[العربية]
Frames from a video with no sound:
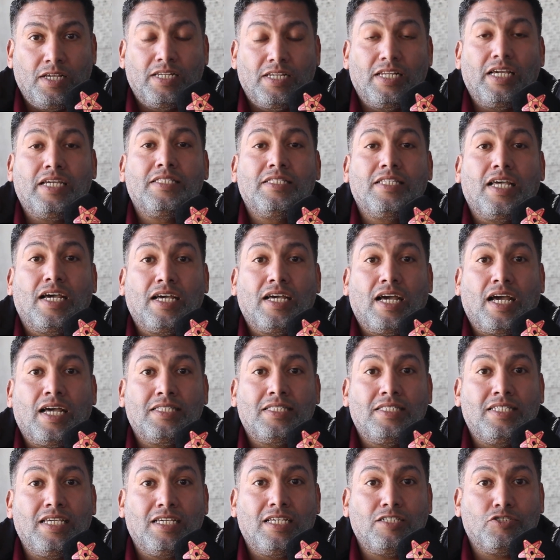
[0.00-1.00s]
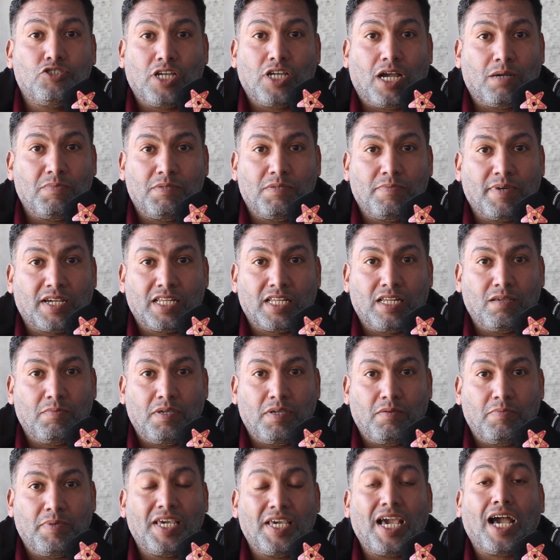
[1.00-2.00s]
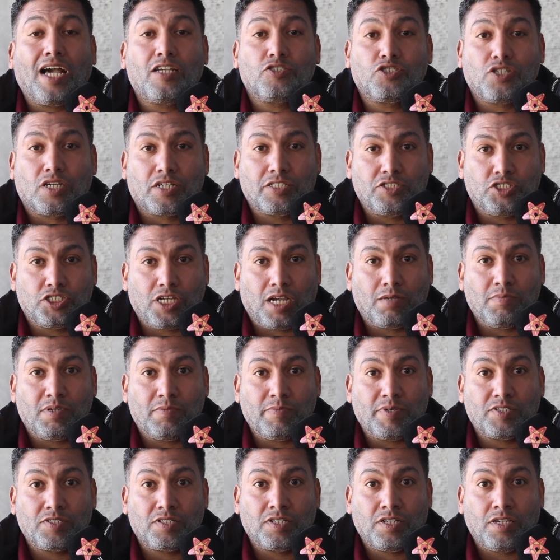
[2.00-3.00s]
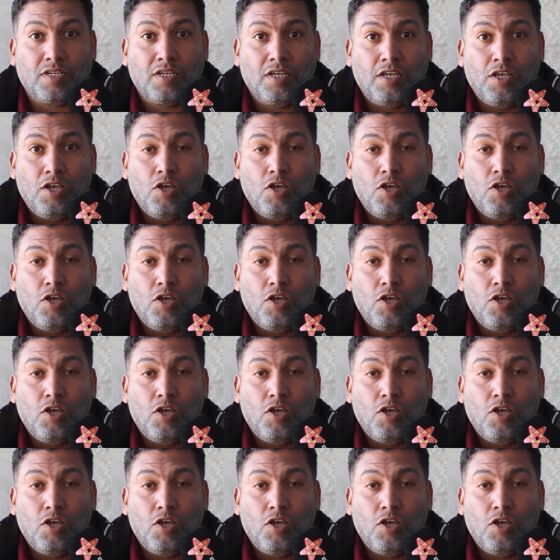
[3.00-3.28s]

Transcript: لان قد ايه الشعب المغربي بيعشق الشعب المصري